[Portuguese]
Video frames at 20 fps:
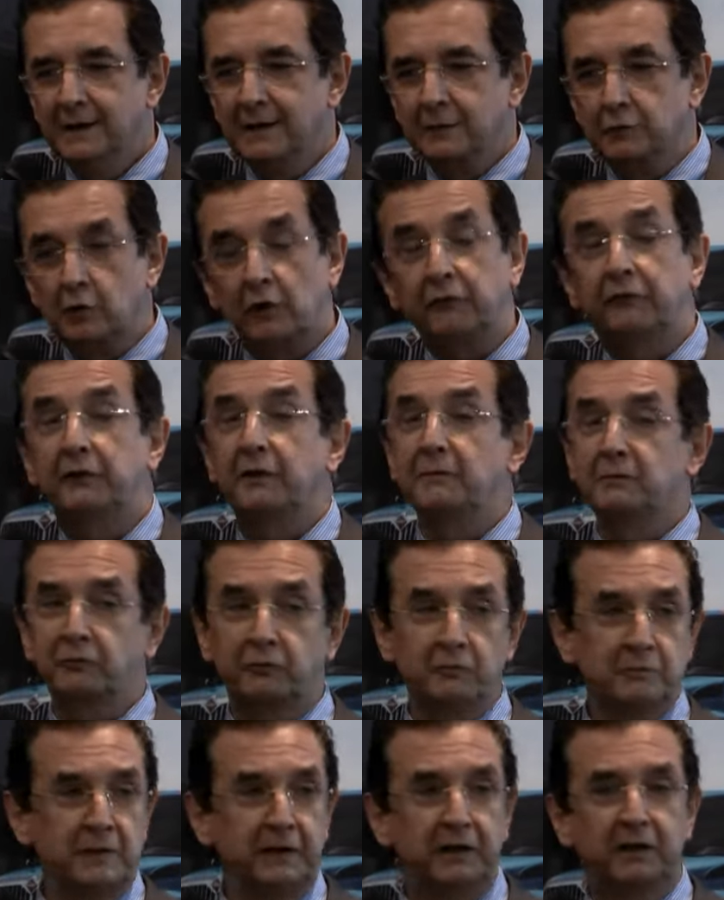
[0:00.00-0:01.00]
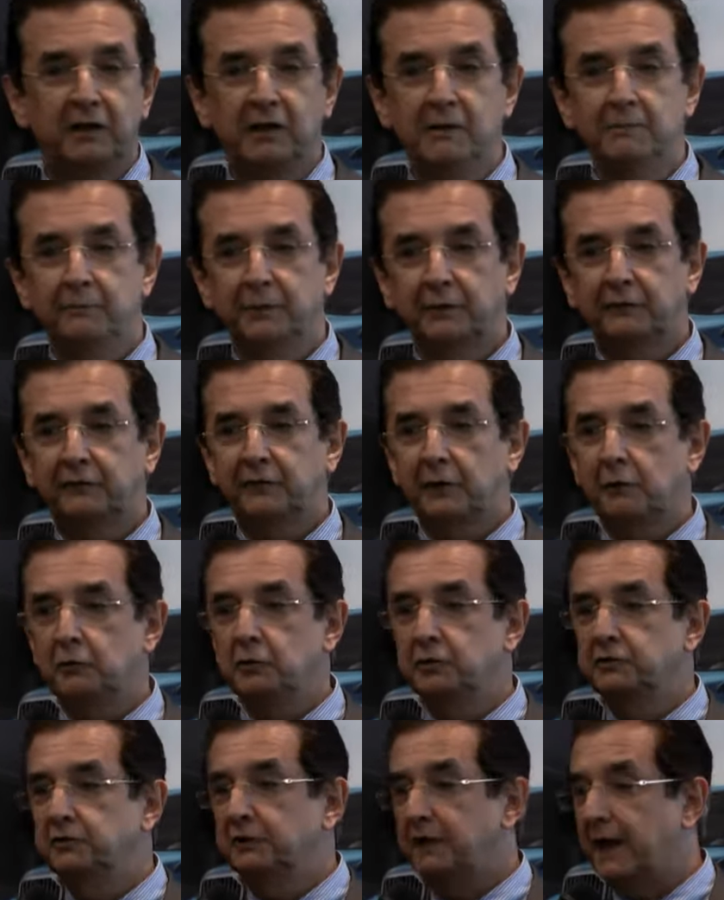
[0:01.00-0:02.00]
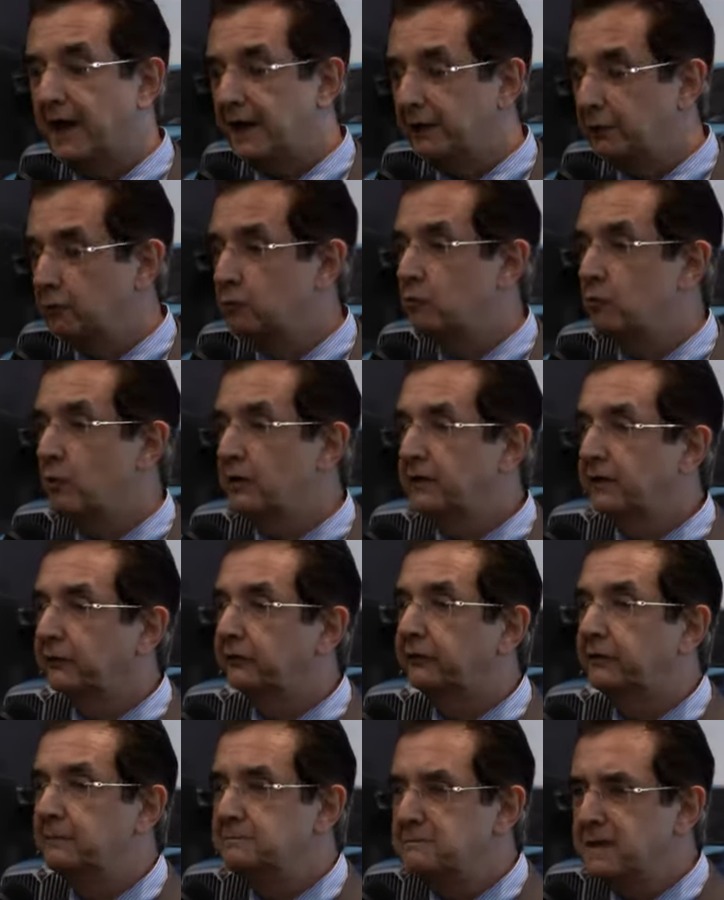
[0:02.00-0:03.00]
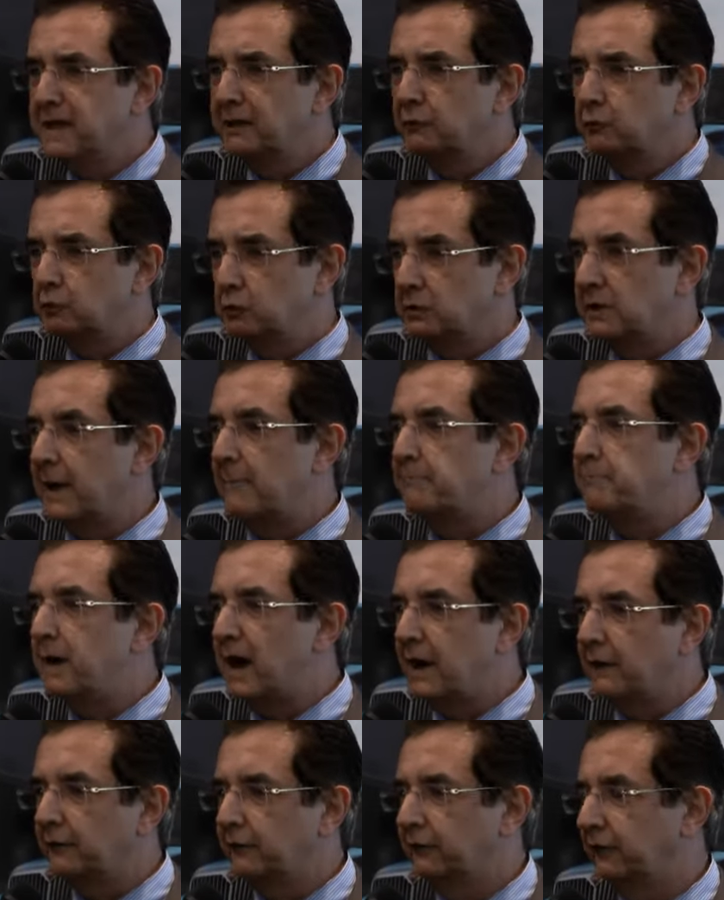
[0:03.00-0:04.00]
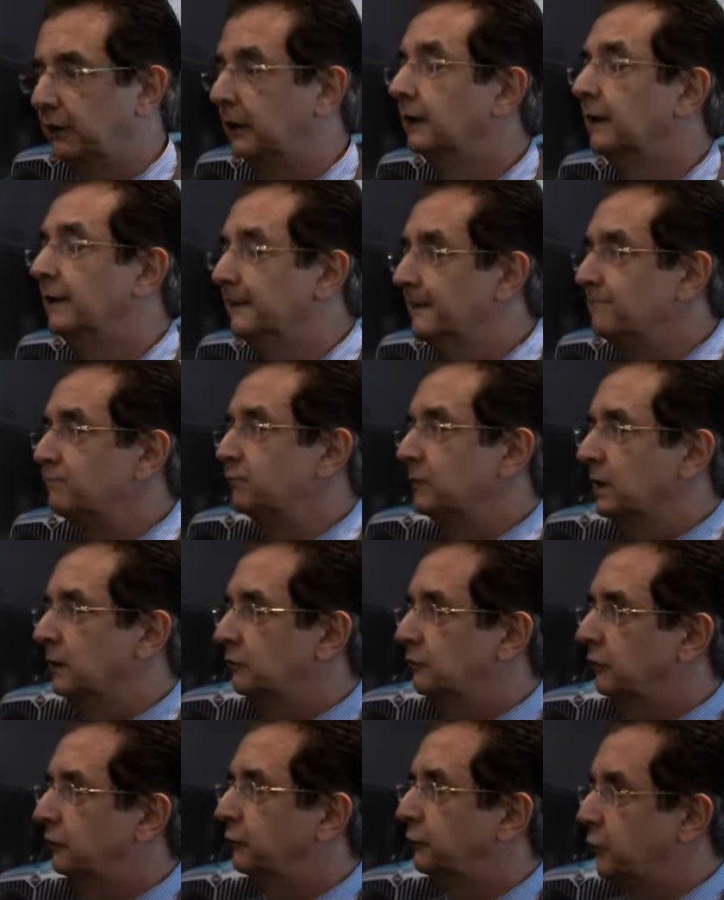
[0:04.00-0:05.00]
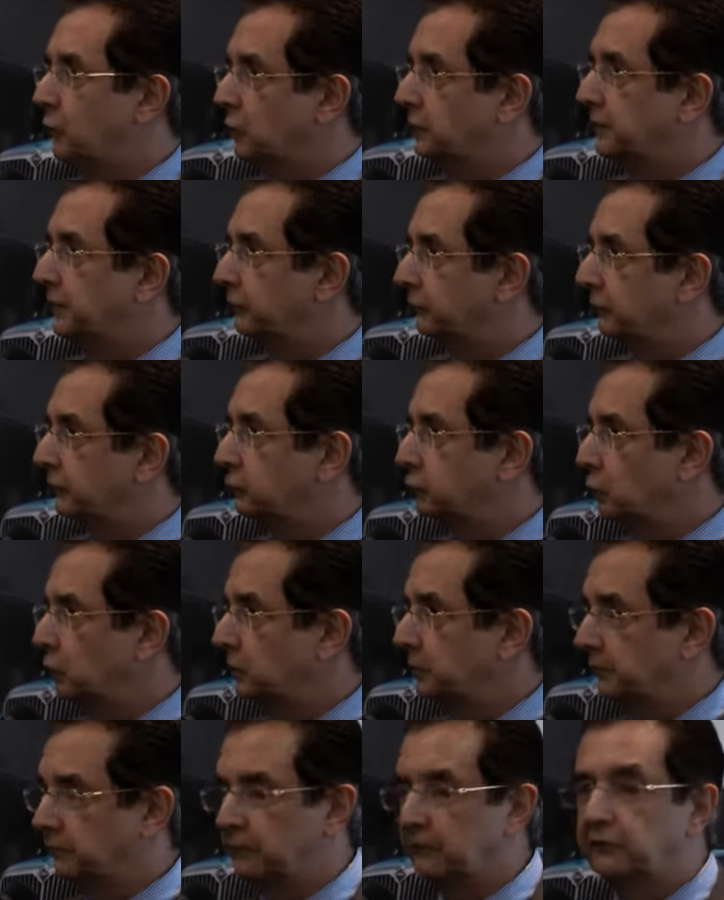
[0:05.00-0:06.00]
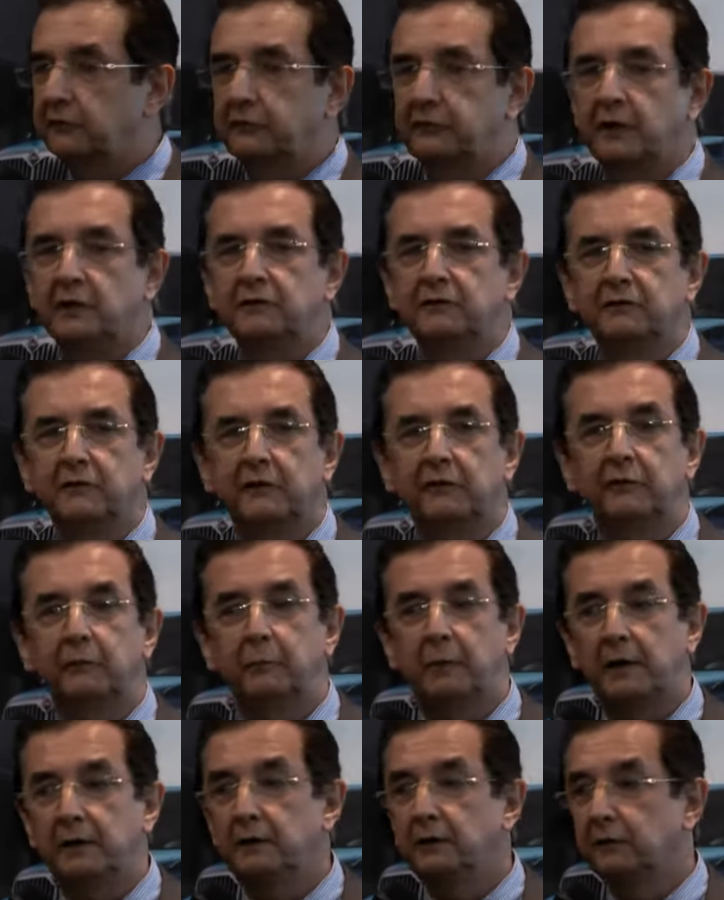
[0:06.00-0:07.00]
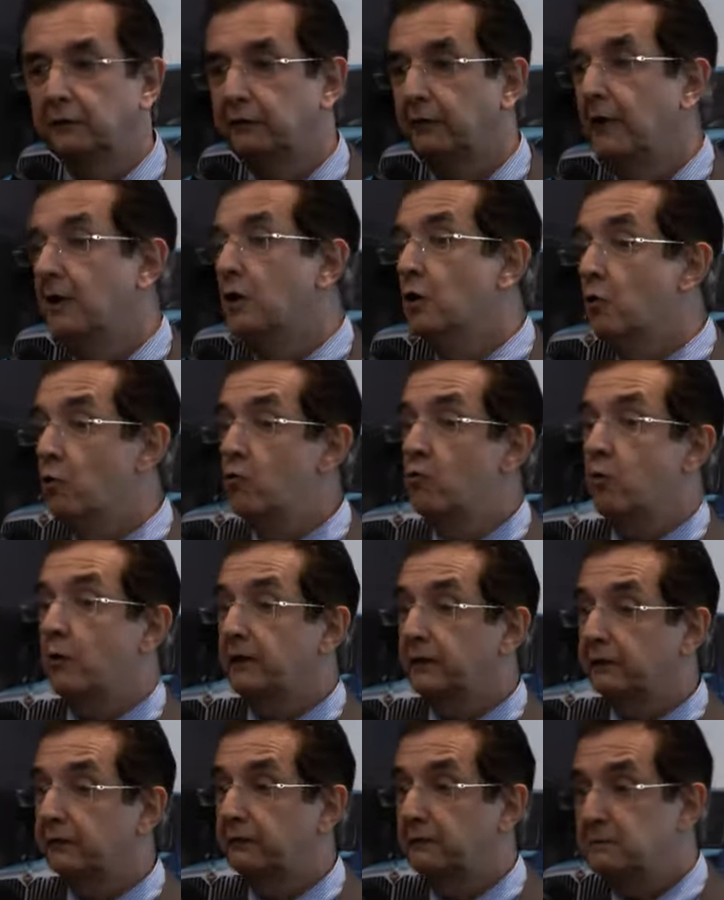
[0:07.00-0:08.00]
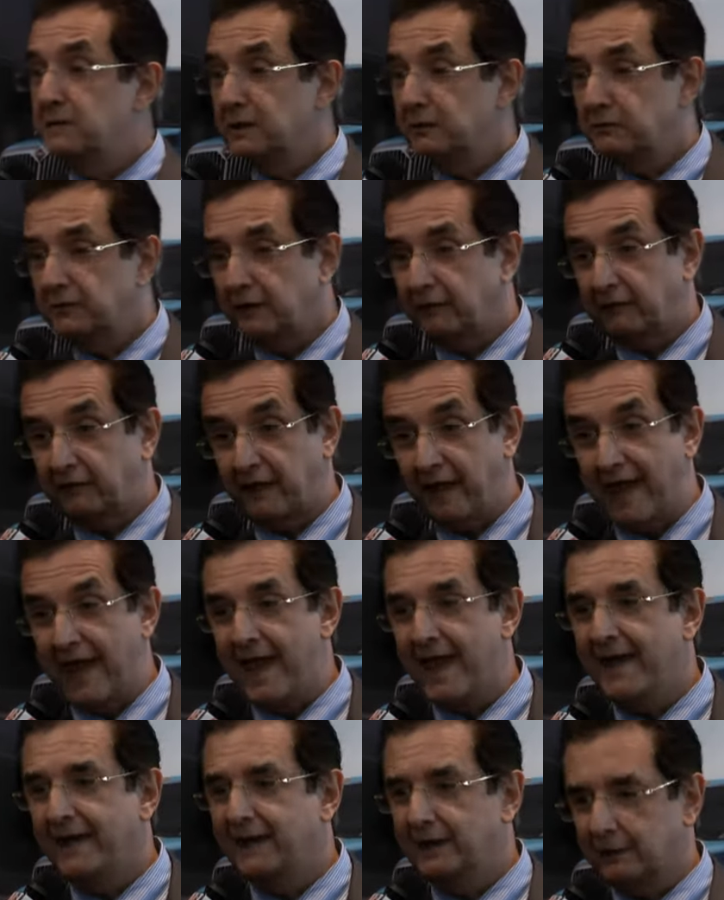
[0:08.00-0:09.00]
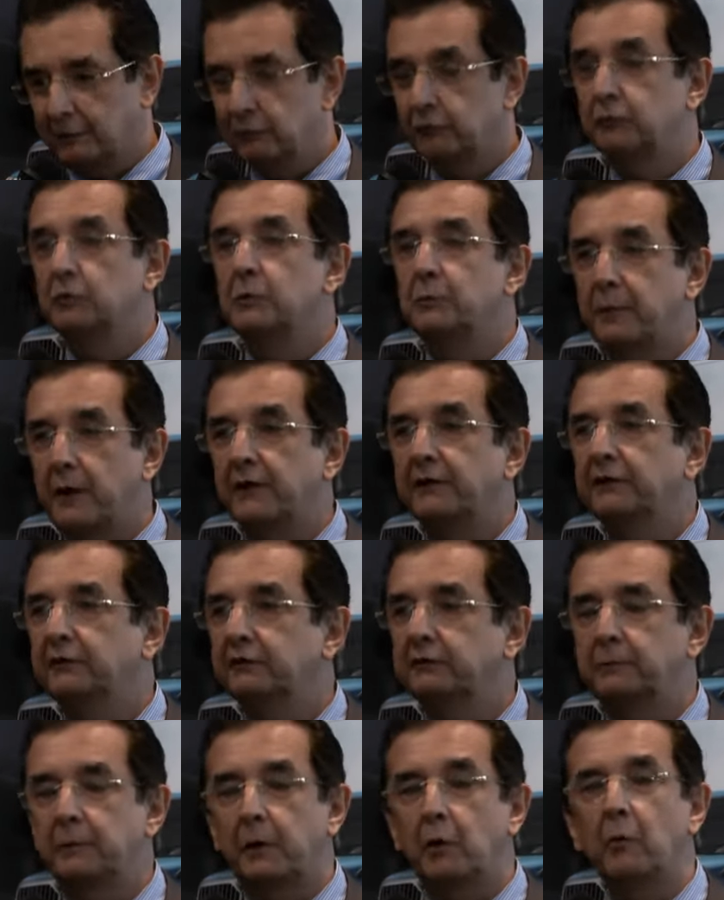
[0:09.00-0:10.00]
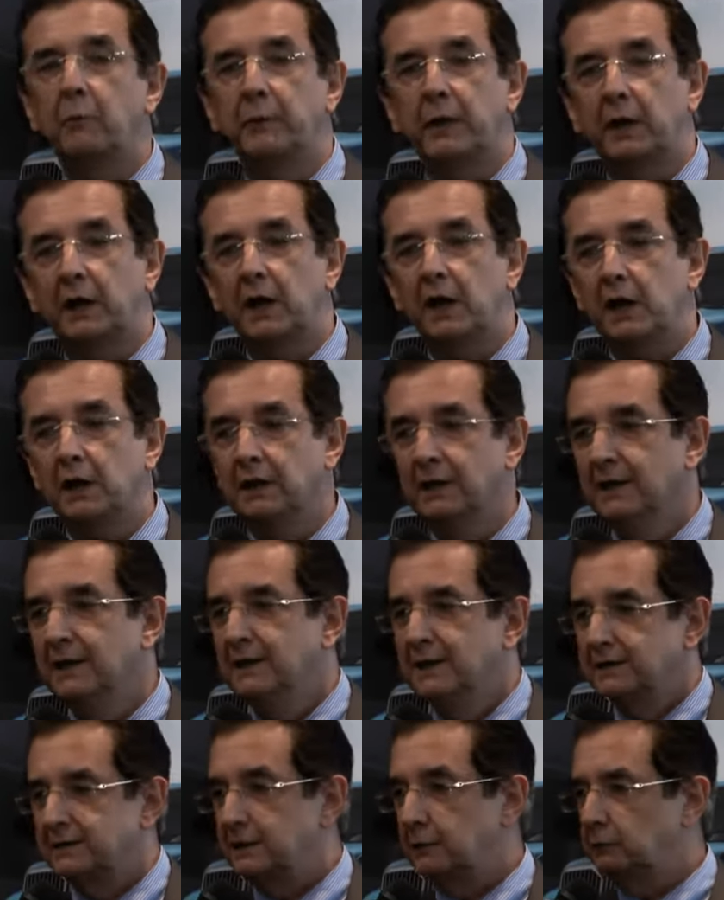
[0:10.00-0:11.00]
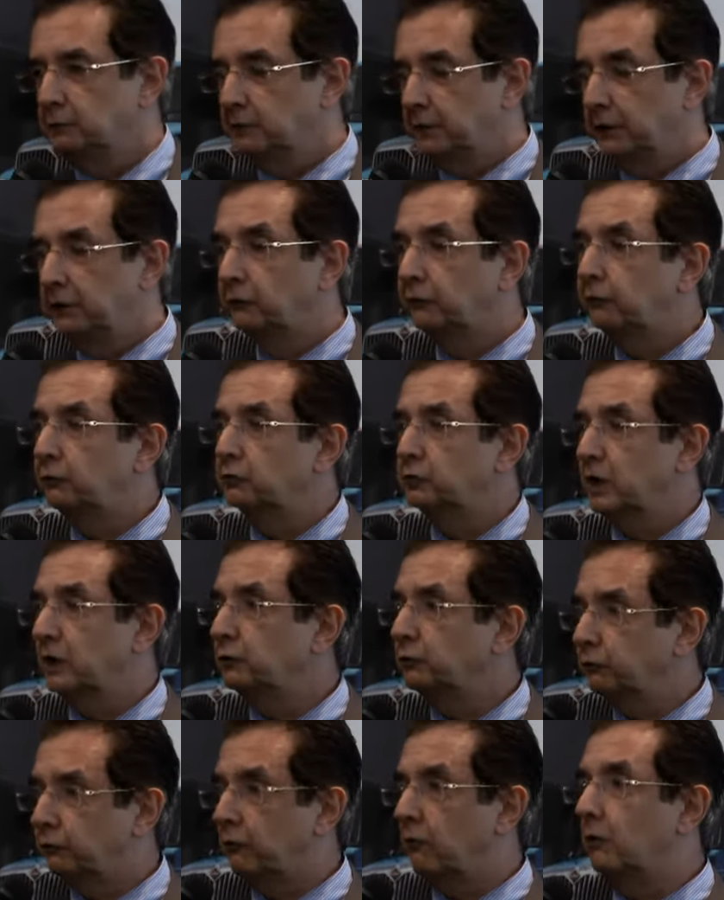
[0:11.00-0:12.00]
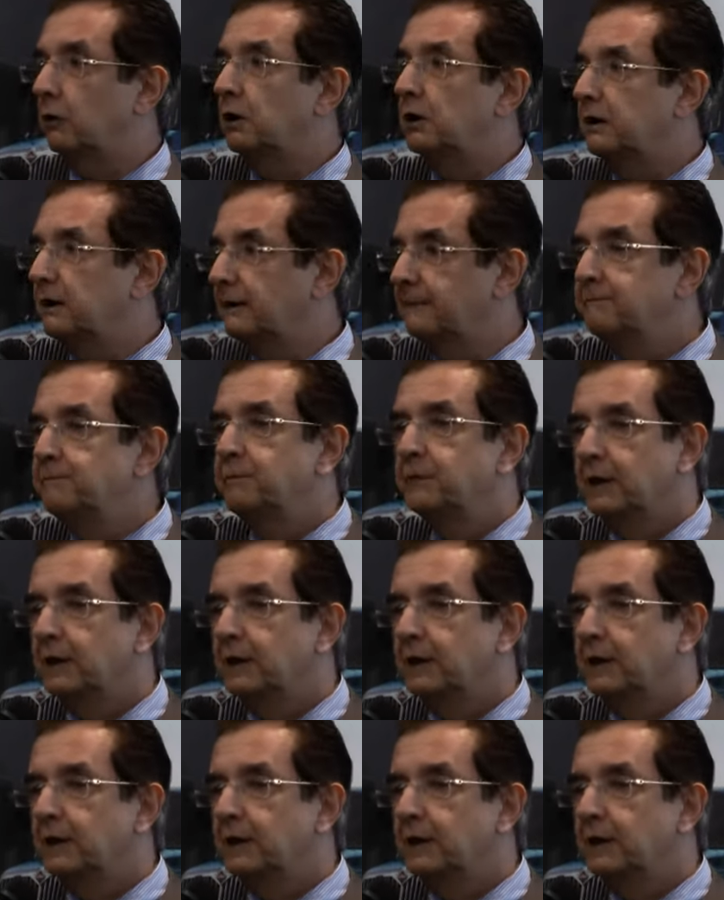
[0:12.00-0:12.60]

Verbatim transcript: Nós temos uma equipe extraordinária, um conhecimento da base de fornecedores existentes nesse país, um conhecimento das regras do país para operar. Então, isso já nos coloca